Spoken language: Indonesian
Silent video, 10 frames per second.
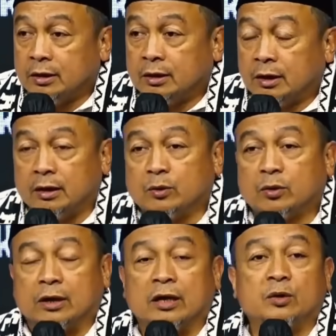
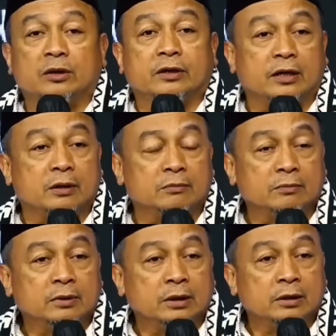Al-Quranul Karim.
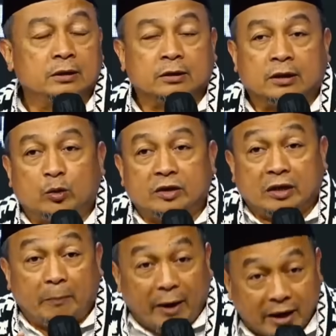Kalau
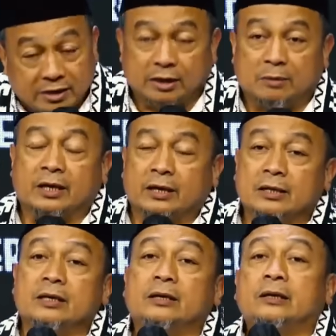kita baca,
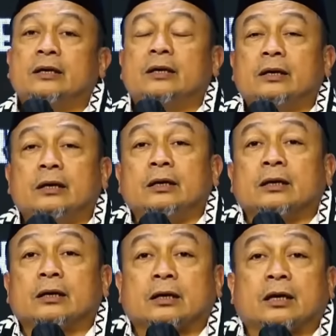makanya
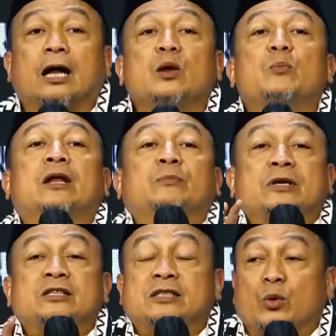kalau melihat
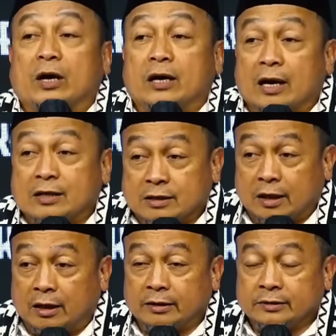peristiwa Gaza